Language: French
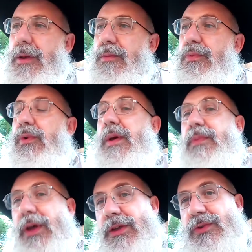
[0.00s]
pour la
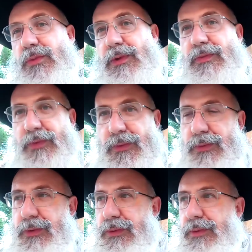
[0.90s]
présumée
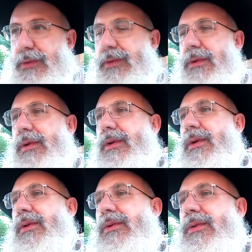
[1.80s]
faute
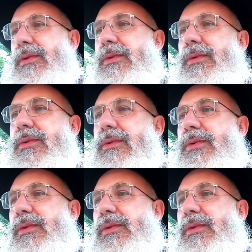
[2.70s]
de,